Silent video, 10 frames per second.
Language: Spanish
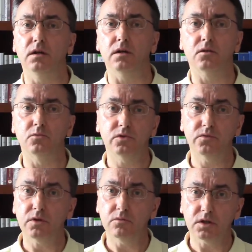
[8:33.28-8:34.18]
como si
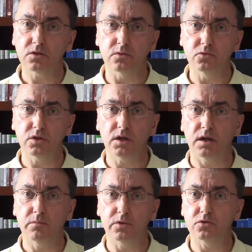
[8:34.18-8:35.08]
fuera un texto
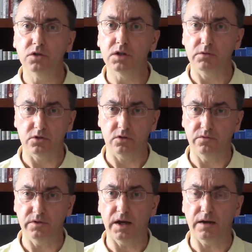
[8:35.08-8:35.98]
musical pero sin saber
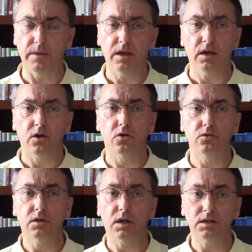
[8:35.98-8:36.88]
solfear.
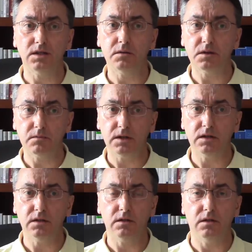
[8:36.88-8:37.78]
Contra esta
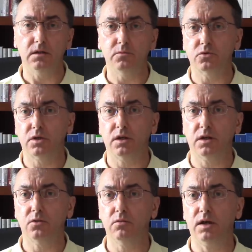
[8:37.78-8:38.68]
barbarie tenemos que
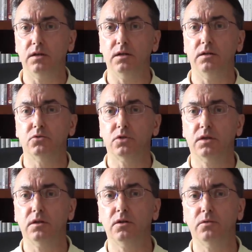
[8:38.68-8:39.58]
actuar y tenemos que
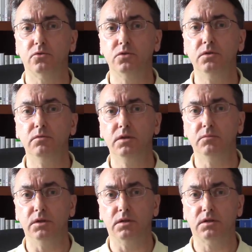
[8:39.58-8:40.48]
hacer lo posible
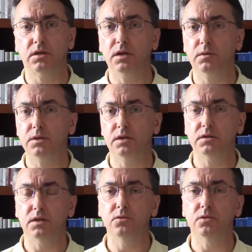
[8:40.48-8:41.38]
mientras haya vida y
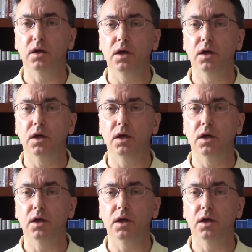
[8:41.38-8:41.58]
salud